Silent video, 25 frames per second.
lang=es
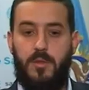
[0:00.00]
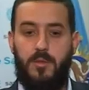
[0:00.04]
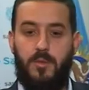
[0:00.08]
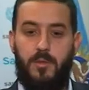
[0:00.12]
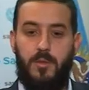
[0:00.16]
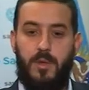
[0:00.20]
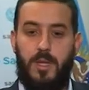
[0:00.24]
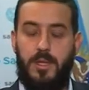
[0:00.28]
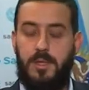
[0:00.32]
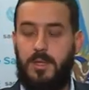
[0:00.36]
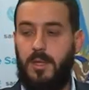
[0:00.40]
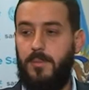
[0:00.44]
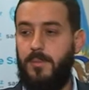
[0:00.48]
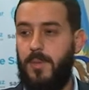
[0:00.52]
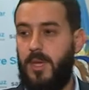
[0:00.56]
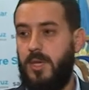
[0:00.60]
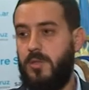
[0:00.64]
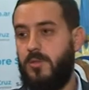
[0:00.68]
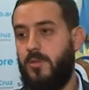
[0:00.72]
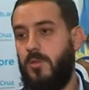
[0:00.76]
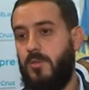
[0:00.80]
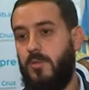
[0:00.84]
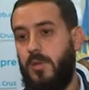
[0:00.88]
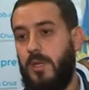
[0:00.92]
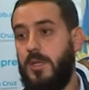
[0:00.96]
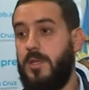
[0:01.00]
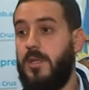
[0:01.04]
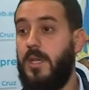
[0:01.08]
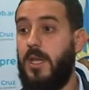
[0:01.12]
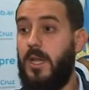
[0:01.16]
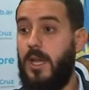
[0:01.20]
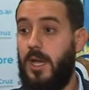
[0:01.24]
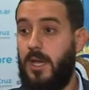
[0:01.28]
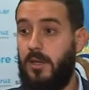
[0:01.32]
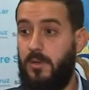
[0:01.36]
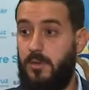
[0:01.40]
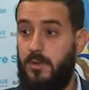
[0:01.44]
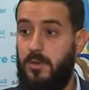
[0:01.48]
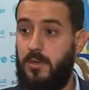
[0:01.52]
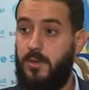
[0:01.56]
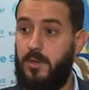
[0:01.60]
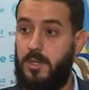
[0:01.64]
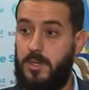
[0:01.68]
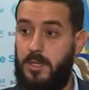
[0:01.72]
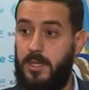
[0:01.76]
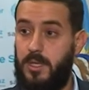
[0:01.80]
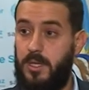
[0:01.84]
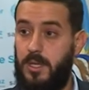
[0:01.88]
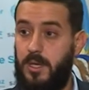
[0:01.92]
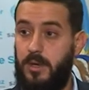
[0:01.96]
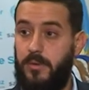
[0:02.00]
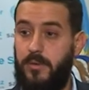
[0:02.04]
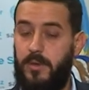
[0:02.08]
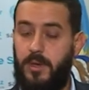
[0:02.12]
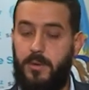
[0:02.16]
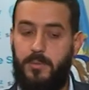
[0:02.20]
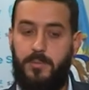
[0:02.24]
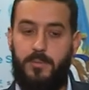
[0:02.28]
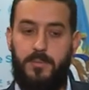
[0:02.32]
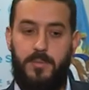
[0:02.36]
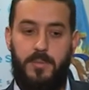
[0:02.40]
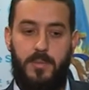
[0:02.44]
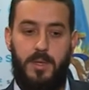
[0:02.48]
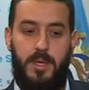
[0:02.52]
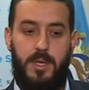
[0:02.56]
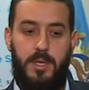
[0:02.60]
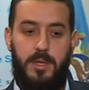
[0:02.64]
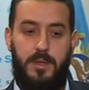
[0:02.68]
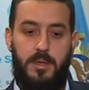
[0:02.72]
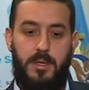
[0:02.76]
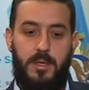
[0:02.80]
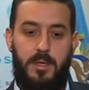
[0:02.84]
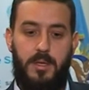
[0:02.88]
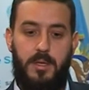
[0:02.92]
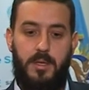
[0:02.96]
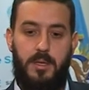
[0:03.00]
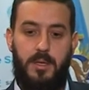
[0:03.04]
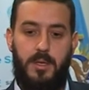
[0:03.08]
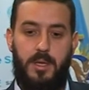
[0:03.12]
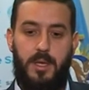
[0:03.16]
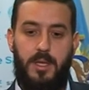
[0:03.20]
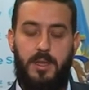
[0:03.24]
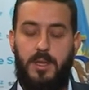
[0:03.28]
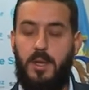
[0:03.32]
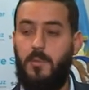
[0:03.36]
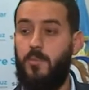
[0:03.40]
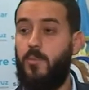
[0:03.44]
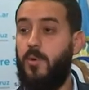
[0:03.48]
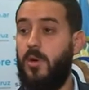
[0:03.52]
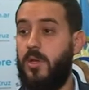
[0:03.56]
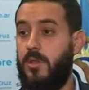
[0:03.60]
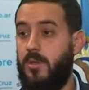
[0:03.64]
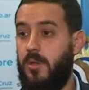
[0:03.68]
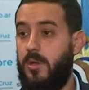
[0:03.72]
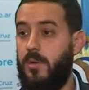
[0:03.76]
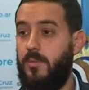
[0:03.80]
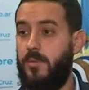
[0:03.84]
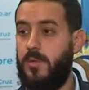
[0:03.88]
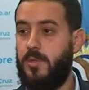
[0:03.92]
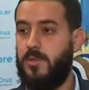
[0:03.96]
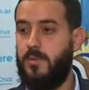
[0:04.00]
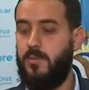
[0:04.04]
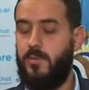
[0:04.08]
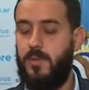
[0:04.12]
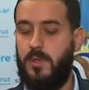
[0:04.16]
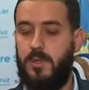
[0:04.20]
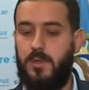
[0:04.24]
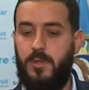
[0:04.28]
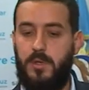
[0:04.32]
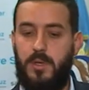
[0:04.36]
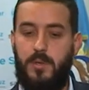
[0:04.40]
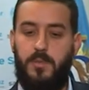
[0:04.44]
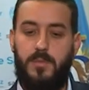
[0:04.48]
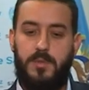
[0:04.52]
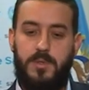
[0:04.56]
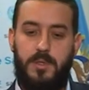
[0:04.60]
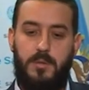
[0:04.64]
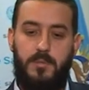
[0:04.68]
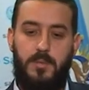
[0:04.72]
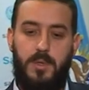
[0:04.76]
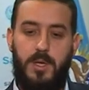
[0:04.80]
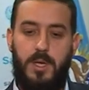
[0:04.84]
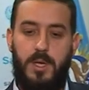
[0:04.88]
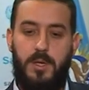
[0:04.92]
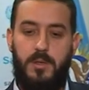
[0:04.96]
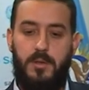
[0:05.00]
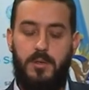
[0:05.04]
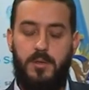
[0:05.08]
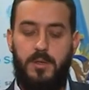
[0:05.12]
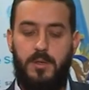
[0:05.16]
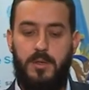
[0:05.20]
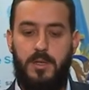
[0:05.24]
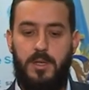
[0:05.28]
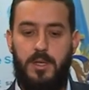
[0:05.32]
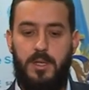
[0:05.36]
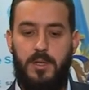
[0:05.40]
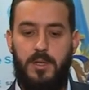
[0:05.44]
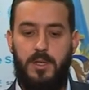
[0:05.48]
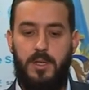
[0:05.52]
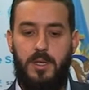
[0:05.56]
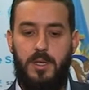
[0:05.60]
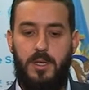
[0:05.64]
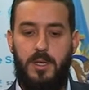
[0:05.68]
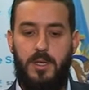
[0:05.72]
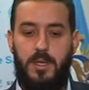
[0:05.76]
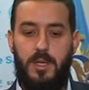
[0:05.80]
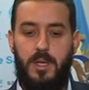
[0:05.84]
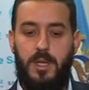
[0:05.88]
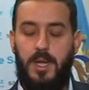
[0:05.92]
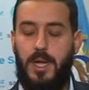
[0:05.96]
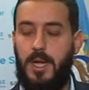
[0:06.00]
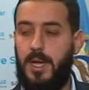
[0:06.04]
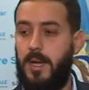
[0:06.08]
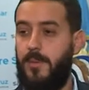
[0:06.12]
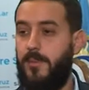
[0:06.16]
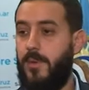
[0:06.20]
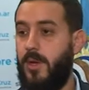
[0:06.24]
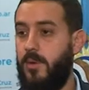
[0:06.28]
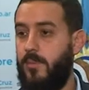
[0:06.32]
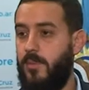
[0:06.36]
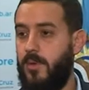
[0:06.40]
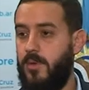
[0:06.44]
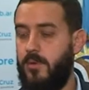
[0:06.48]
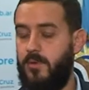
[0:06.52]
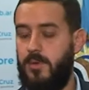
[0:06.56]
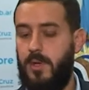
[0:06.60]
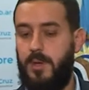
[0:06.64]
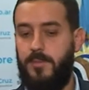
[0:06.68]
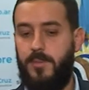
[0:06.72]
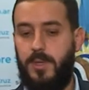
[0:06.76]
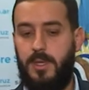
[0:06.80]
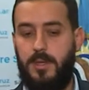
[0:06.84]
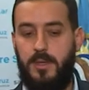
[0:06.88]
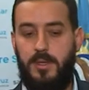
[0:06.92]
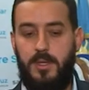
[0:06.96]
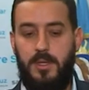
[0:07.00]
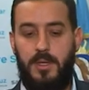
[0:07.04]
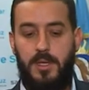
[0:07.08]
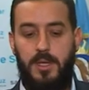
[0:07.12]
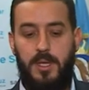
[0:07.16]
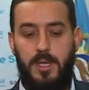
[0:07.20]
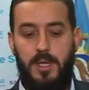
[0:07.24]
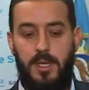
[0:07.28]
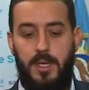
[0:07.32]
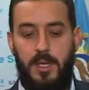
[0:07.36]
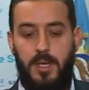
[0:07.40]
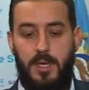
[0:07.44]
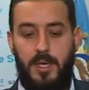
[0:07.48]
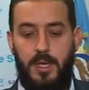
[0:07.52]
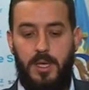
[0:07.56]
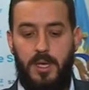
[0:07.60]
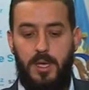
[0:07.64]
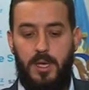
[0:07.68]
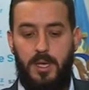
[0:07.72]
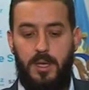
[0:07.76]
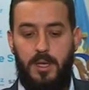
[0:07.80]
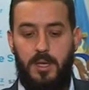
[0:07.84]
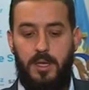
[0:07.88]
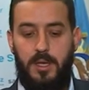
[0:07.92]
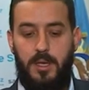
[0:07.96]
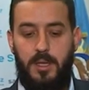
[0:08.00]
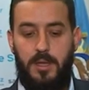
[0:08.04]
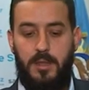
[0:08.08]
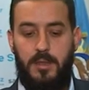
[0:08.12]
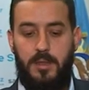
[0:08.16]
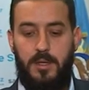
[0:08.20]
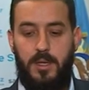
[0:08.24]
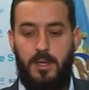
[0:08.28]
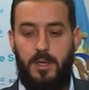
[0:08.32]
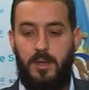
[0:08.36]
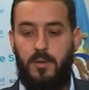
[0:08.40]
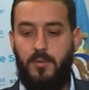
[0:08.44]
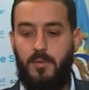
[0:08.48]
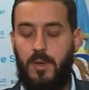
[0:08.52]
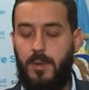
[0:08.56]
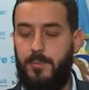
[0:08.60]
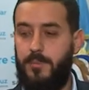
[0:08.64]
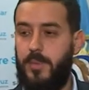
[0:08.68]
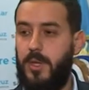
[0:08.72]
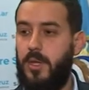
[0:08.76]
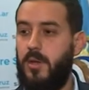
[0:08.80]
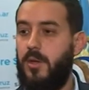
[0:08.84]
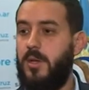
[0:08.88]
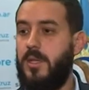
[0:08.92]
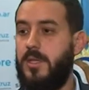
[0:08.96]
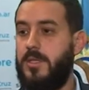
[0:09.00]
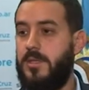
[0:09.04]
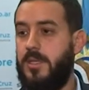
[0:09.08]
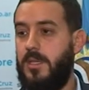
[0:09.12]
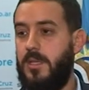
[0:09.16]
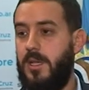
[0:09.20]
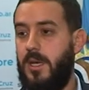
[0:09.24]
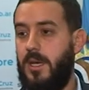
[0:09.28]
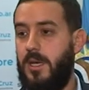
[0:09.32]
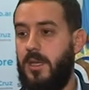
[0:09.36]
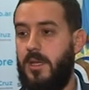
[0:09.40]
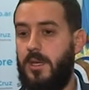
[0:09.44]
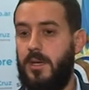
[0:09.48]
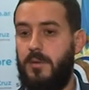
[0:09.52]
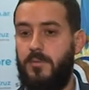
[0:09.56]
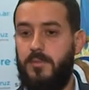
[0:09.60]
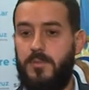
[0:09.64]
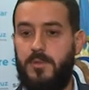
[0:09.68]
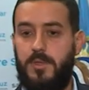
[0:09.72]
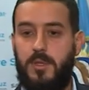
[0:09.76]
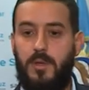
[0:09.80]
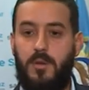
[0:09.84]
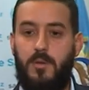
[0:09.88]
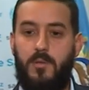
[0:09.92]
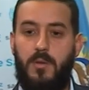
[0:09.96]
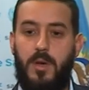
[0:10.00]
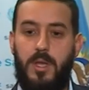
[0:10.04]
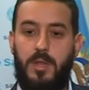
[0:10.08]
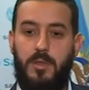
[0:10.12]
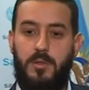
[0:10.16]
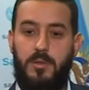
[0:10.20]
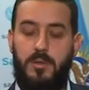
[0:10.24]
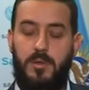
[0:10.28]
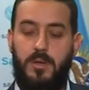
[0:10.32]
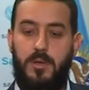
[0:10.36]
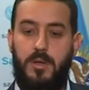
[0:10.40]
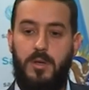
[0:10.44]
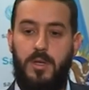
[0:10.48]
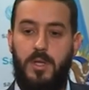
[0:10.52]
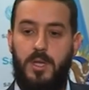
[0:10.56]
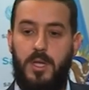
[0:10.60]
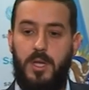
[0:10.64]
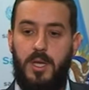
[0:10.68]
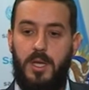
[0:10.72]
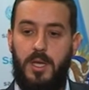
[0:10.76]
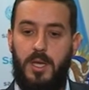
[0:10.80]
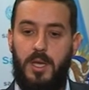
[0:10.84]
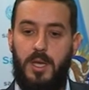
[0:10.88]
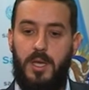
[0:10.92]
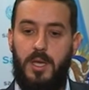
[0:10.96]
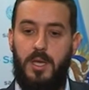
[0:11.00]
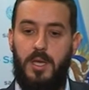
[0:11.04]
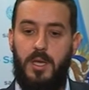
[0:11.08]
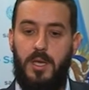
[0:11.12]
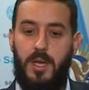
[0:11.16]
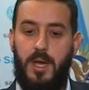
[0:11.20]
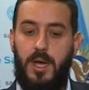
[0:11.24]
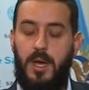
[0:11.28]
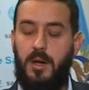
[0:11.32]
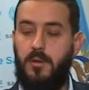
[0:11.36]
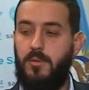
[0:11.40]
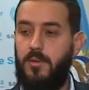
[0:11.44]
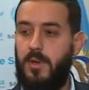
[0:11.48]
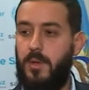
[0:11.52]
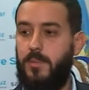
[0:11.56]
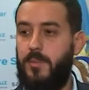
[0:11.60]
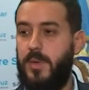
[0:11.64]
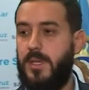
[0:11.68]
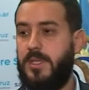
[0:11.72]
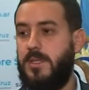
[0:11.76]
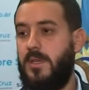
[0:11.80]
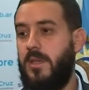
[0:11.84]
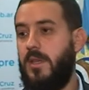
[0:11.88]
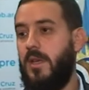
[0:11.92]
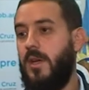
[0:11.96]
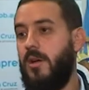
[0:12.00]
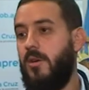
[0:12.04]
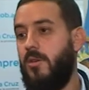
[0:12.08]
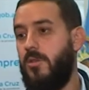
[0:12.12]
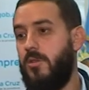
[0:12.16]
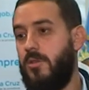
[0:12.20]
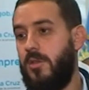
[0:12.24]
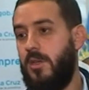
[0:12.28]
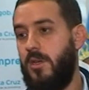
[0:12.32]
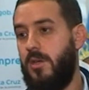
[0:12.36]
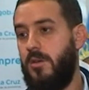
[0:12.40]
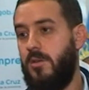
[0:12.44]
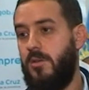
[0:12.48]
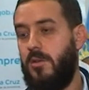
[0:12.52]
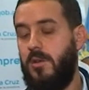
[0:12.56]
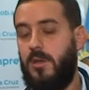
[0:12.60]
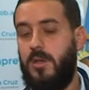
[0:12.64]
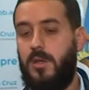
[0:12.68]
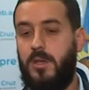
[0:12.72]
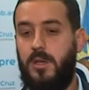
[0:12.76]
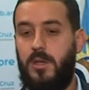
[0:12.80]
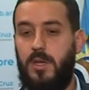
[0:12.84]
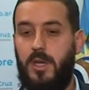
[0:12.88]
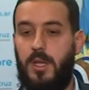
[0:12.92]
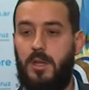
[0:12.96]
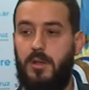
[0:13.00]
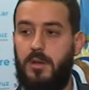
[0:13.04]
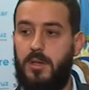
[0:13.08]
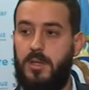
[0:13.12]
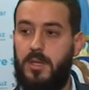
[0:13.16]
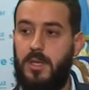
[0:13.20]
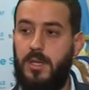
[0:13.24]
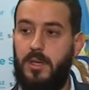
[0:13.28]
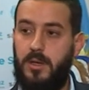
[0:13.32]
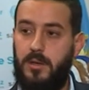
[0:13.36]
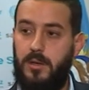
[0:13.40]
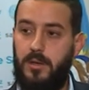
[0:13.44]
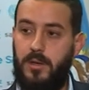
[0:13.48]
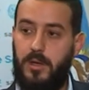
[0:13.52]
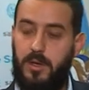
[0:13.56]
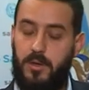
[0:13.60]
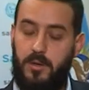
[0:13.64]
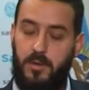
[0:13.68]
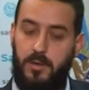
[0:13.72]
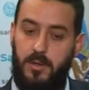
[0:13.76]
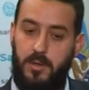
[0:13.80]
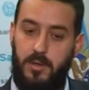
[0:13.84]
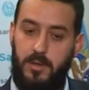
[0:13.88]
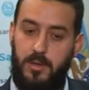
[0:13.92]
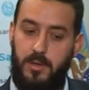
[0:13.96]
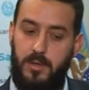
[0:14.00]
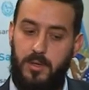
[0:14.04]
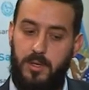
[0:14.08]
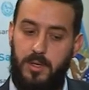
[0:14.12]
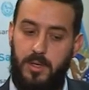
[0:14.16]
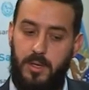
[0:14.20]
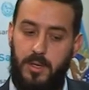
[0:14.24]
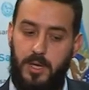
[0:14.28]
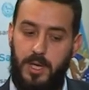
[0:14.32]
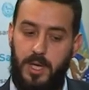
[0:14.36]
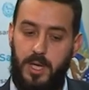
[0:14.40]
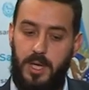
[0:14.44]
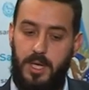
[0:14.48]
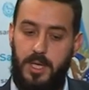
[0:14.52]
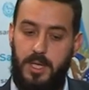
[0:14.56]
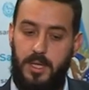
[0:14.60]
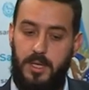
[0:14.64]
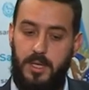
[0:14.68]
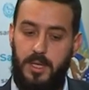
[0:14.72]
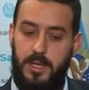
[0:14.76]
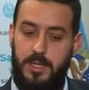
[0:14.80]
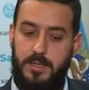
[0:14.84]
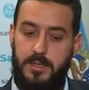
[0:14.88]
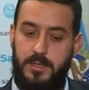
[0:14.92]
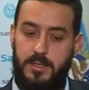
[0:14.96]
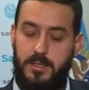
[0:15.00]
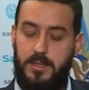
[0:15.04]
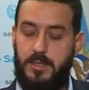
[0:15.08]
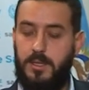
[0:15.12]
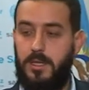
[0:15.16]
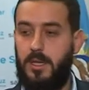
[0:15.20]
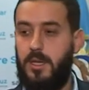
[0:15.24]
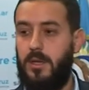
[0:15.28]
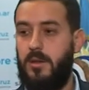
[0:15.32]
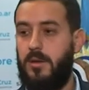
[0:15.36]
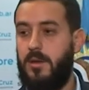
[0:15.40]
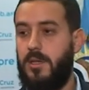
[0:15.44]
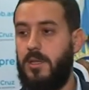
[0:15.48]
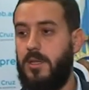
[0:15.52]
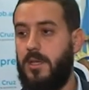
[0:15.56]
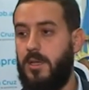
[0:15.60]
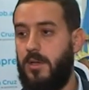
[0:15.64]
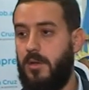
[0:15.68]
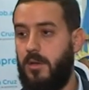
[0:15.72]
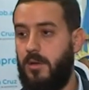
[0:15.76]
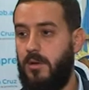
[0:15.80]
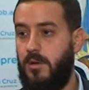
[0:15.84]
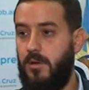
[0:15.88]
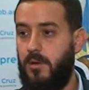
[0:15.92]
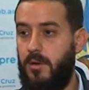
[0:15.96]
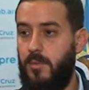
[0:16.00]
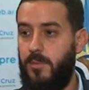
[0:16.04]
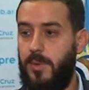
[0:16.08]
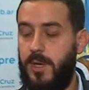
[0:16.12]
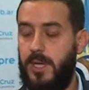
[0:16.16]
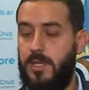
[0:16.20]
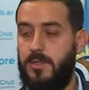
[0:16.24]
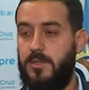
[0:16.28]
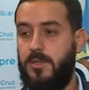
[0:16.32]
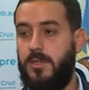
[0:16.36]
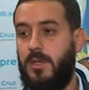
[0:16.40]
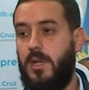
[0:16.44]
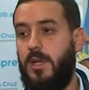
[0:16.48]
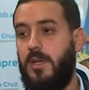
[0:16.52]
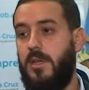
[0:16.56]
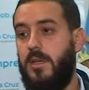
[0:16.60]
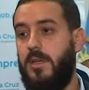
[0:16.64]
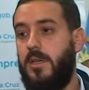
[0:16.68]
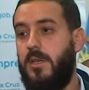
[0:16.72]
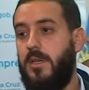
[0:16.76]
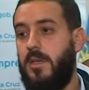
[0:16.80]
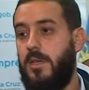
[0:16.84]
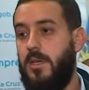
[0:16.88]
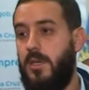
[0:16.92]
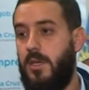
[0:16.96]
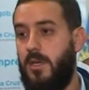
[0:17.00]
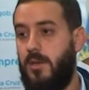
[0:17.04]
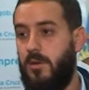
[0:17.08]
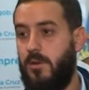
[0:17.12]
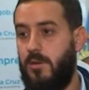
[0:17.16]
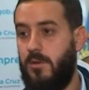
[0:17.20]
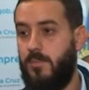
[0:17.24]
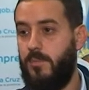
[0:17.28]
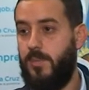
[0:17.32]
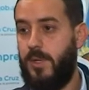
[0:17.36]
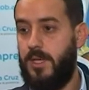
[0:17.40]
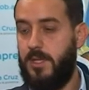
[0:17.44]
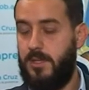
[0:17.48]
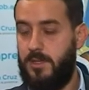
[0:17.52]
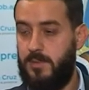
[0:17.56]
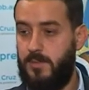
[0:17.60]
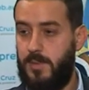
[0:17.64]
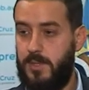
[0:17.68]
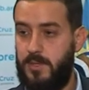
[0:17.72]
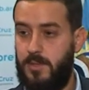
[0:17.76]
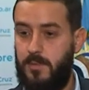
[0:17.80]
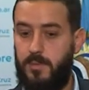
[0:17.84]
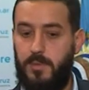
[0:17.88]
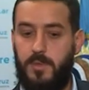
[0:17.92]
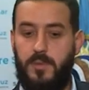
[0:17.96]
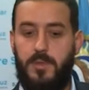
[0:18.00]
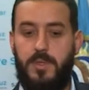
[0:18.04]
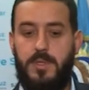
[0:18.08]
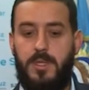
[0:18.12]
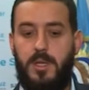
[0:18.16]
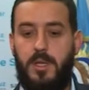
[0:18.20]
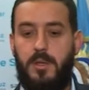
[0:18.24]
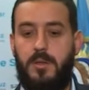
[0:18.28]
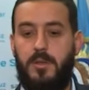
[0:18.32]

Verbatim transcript: durante el mes o durante el año, en lo que tiene que ver, este, que está expuesto en el presupuesto que hemos enviado este, en la Cámara oportunamente, eh, tienen una periodicidad, digamos, en cuanto eh, a una especie de goteo en lo que tiene que ver con regalías, en lo que tiene que ver con Copa Nacional y coparticipación provincial.